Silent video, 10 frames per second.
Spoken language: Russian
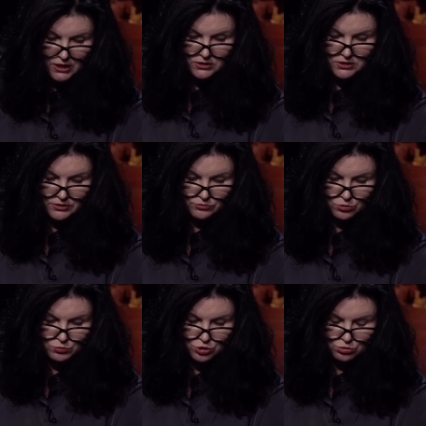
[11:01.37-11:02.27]
Дело в
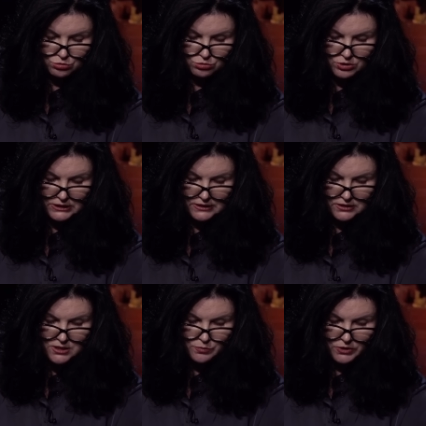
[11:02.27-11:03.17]
том, что этот
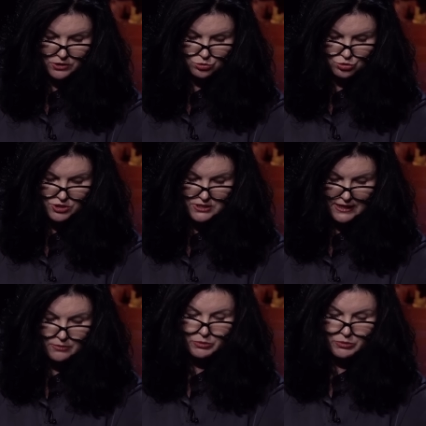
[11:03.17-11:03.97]
аспект уже с нами